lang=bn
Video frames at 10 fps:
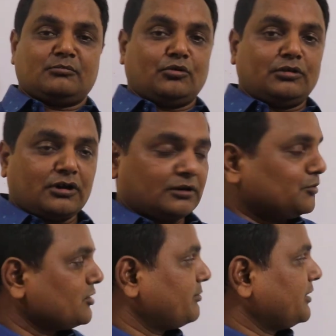মূলধন
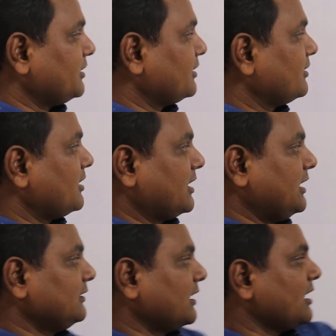বুঝাবে আর
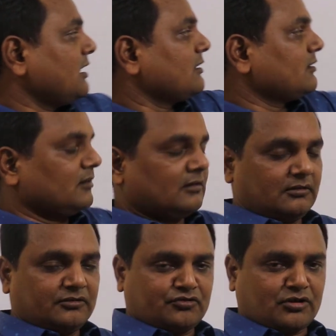এল দ্বারা
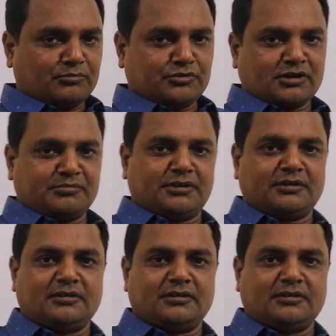শ্রম বুঝাবে